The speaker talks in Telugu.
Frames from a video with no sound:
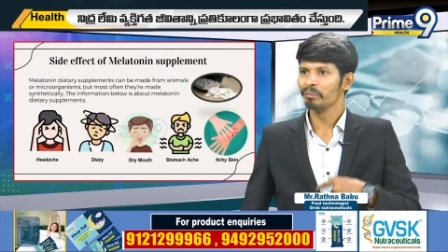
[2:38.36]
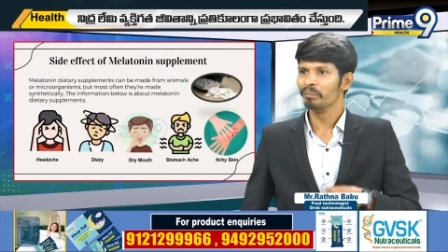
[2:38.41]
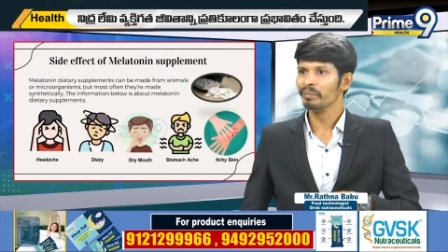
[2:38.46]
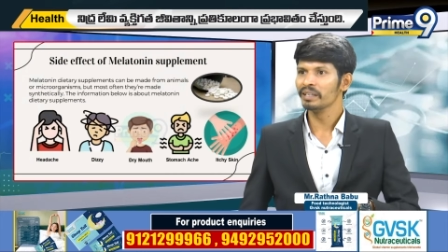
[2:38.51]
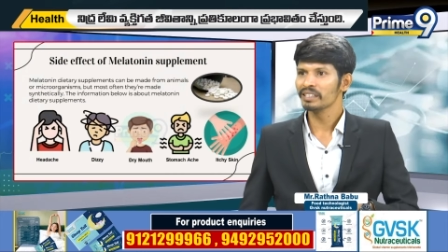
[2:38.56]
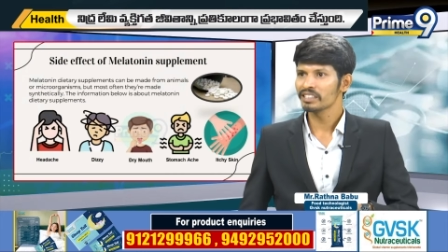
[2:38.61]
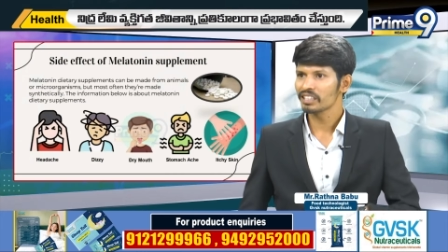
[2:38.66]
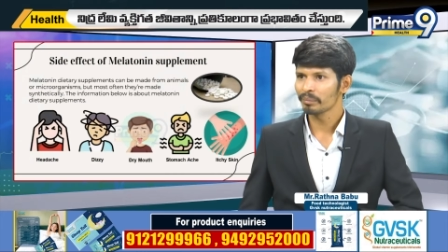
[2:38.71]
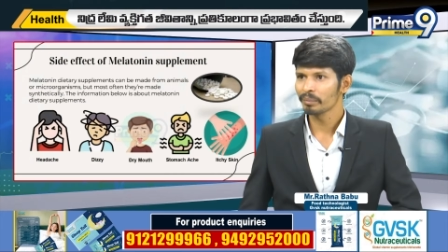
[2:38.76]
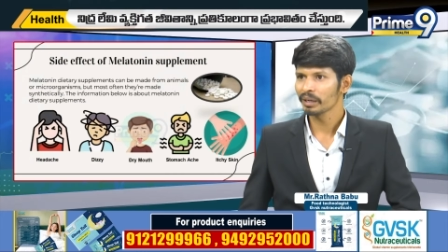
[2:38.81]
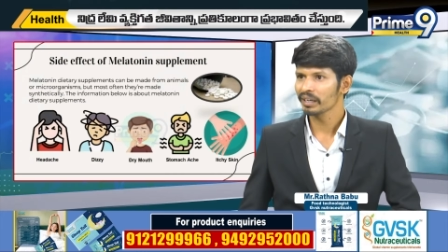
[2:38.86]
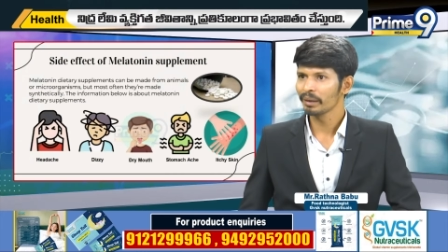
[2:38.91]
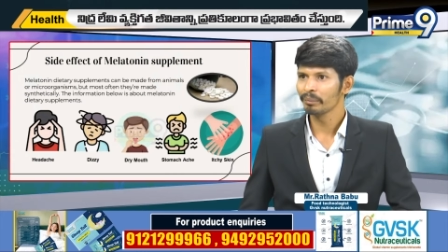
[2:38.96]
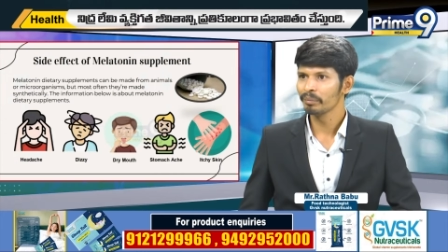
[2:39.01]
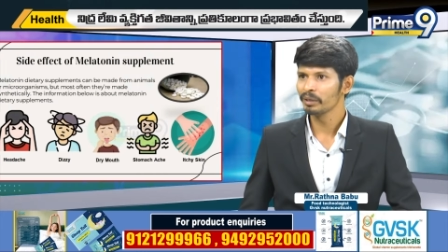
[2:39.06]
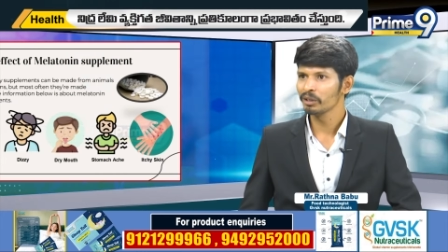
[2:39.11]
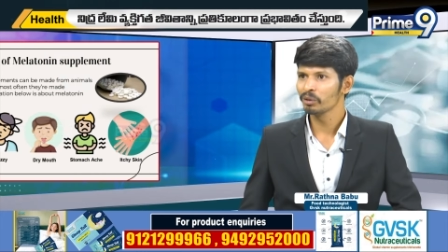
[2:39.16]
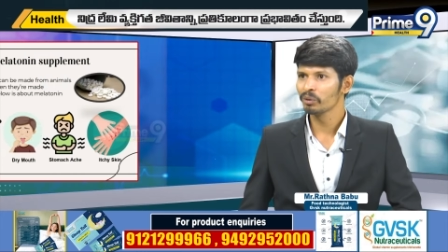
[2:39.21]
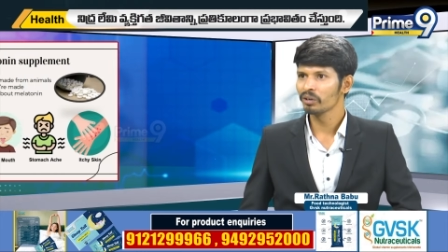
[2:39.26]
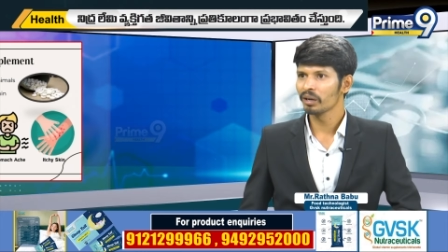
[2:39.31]
మీ స్టమక్
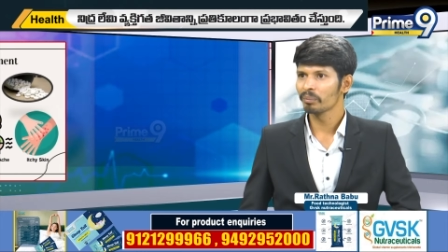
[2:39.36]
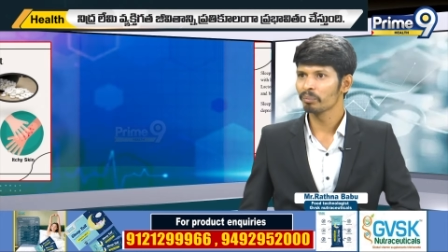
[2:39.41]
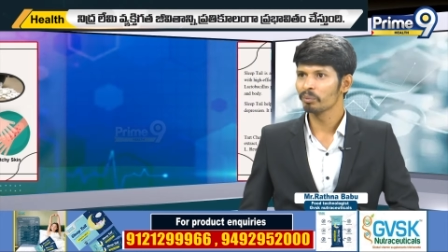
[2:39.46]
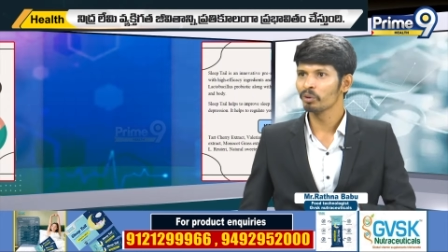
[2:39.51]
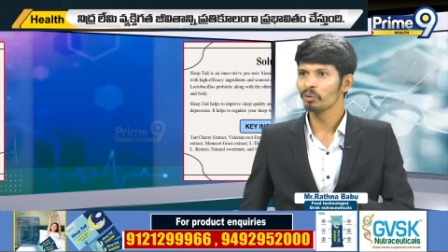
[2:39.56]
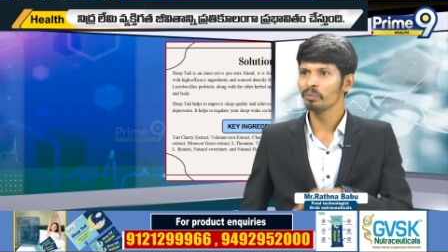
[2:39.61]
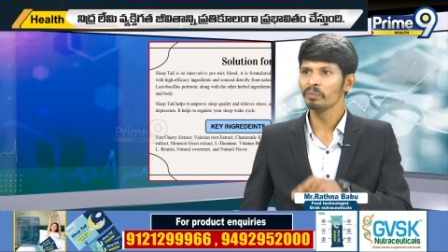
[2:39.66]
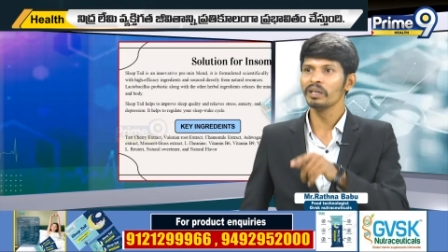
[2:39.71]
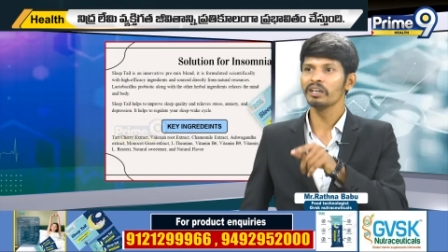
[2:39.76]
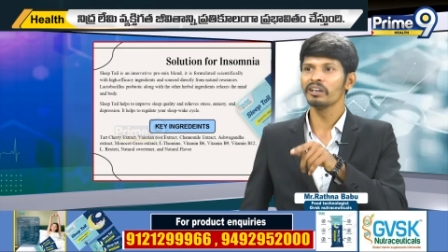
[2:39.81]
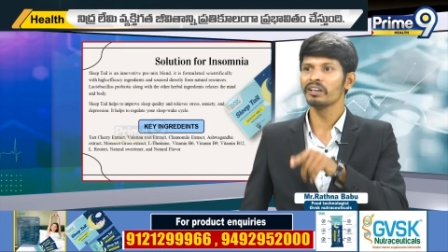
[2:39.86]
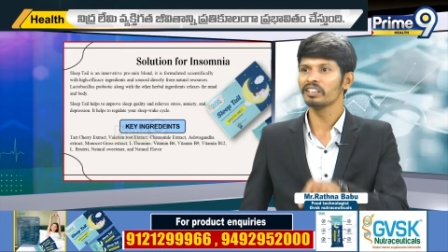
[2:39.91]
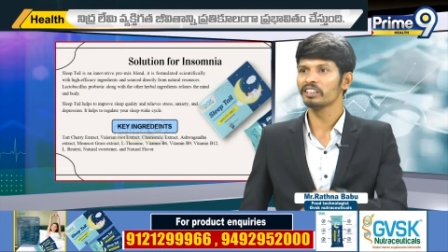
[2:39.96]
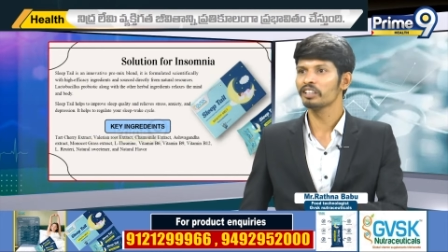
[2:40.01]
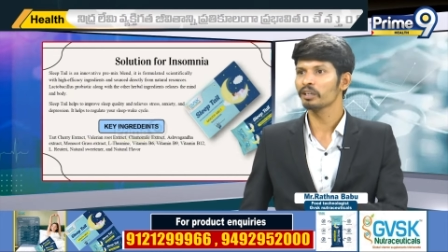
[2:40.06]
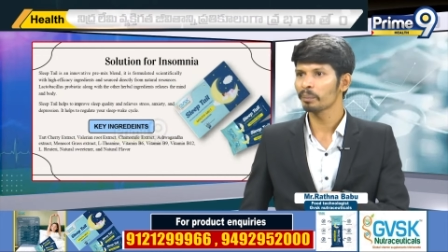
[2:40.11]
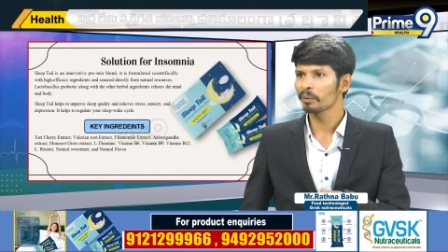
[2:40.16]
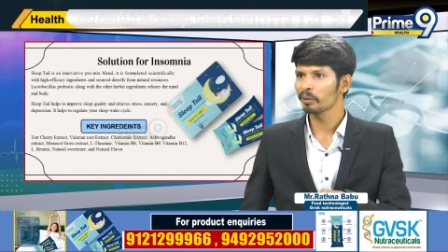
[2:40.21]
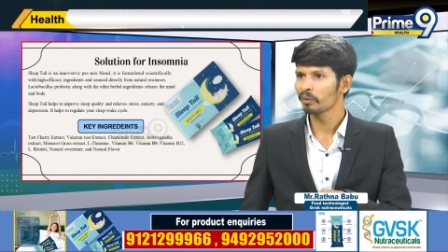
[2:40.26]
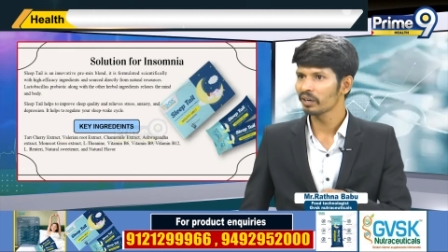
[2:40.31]
ఎంటీగా ఉన్నప్పుడు మీరు
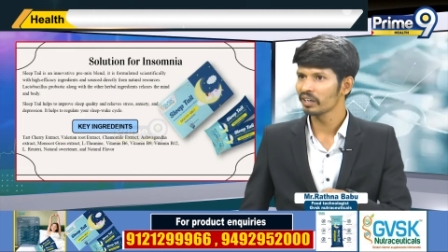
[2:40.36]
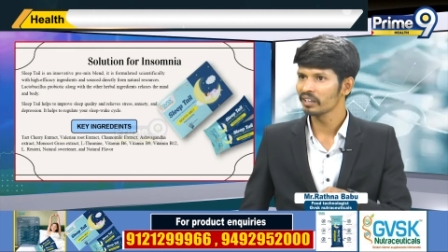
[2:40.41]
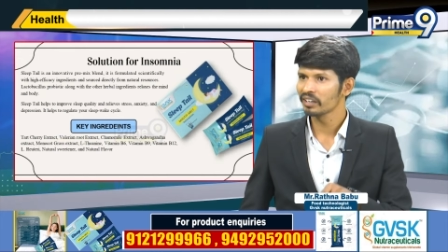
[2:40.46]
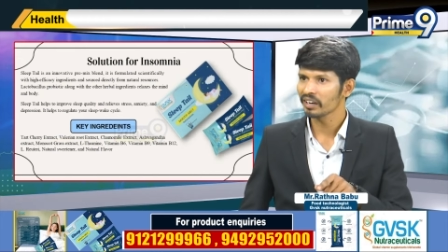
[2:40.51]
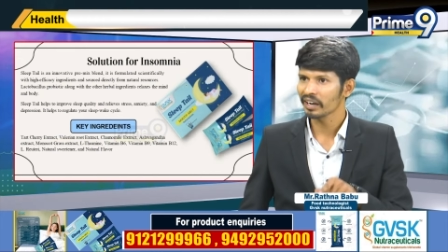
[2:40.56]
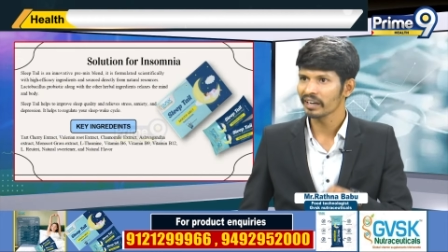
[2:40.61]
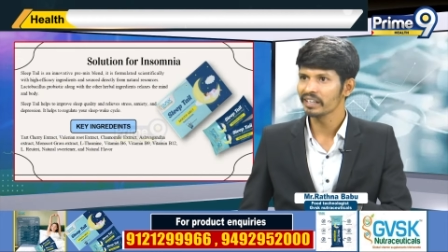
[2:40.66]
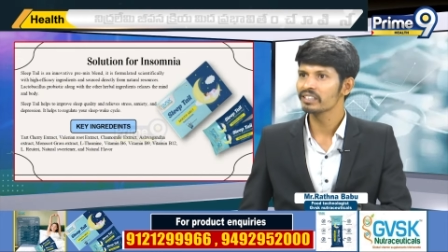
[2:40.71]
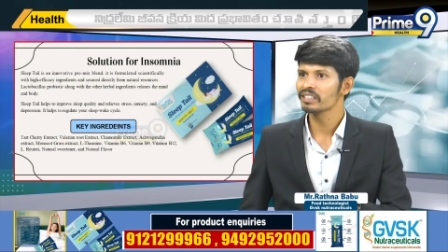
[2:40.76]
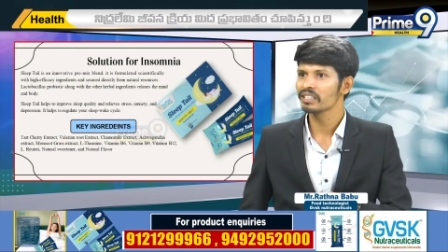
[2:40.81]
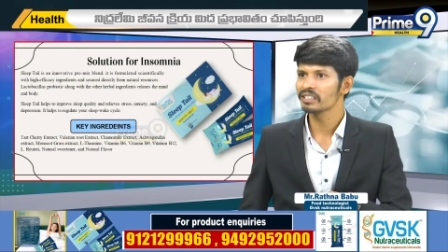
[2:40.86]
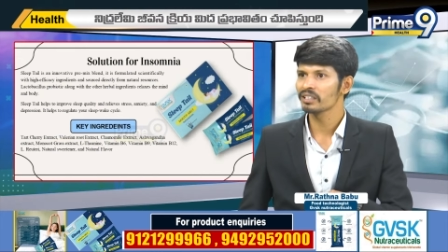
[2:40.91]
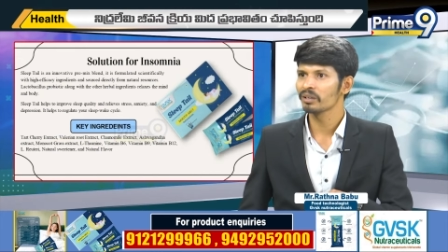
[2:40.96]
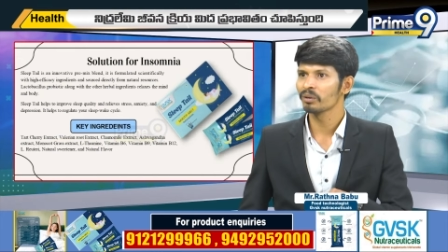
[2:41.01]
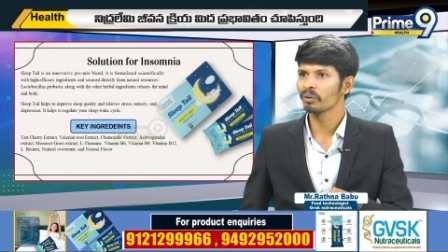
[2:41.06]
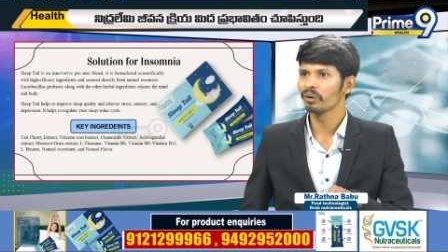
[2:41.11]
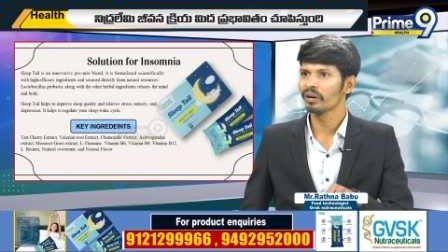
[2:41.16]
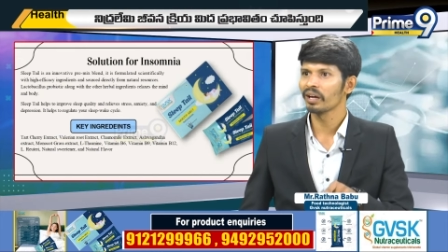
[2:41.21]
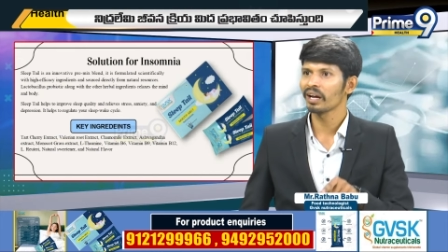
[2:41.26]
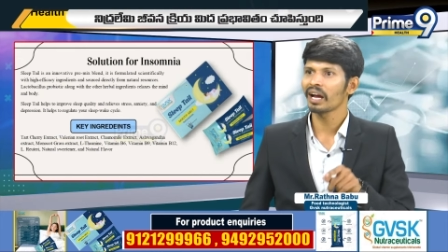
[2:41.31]
నిద్రపోవాలని ట్రై చేసినా
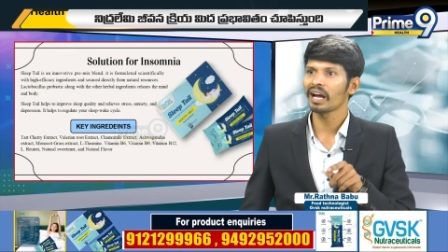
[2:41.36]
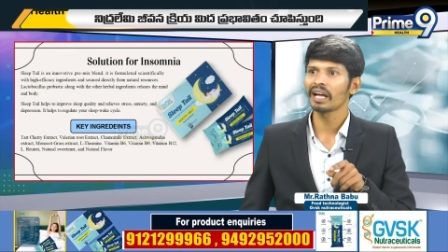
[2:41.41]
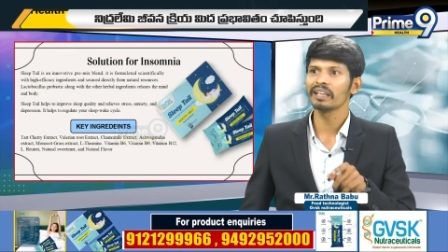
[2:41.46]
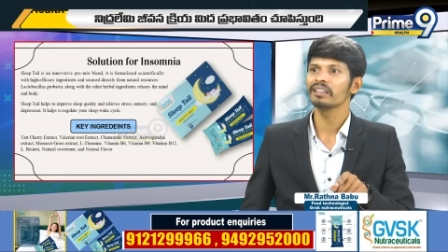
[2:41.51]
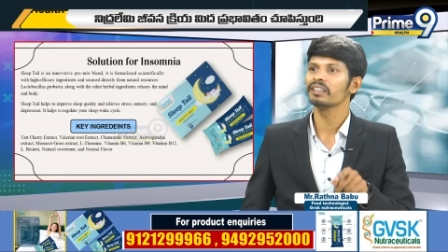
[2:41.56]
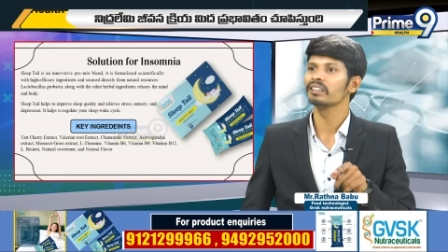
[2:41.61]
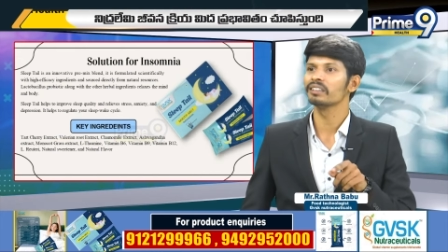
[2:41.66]
కూడా అది